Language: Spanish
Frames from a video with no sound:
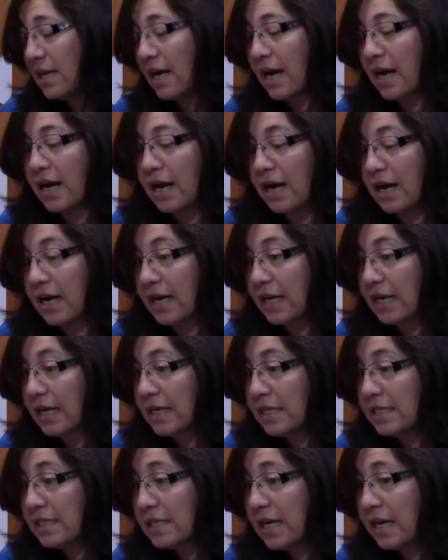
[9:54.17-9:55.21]
a,
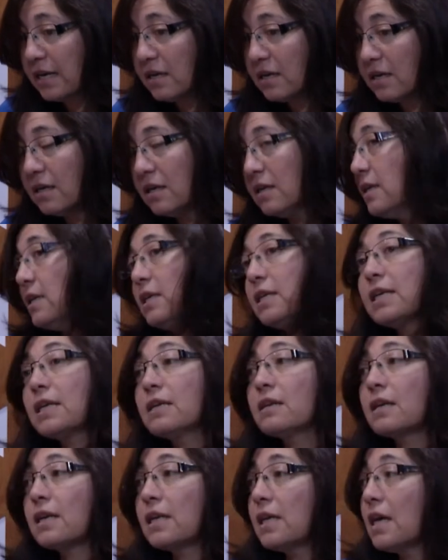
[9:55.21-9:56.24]
realizar y que
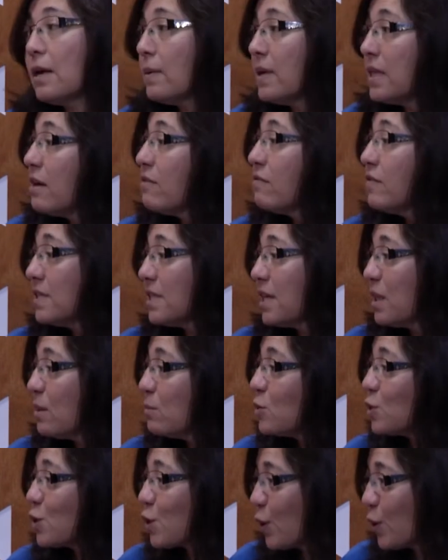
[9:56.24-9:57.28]
en realidad benefician a
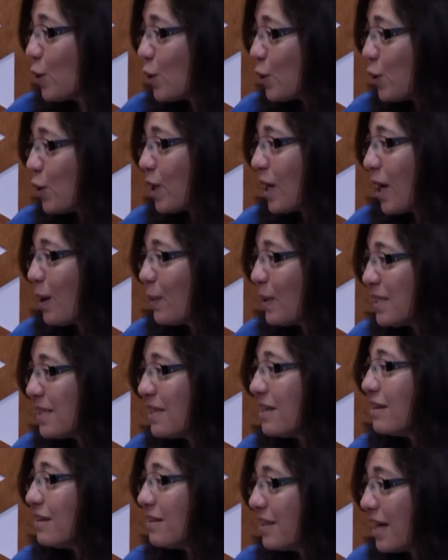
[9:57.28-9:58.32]
muchos otros que a
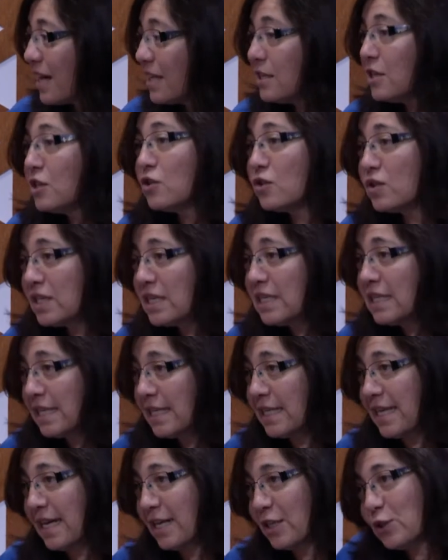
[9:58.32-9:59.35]
veces están y no tienen
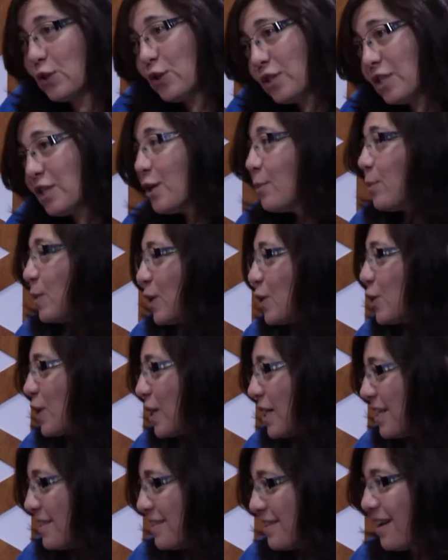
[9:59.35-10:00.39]
el diagnóstico por esto
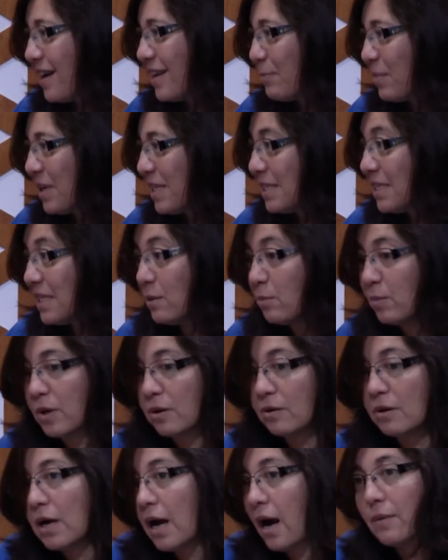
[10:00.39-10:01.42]
que decías al principio.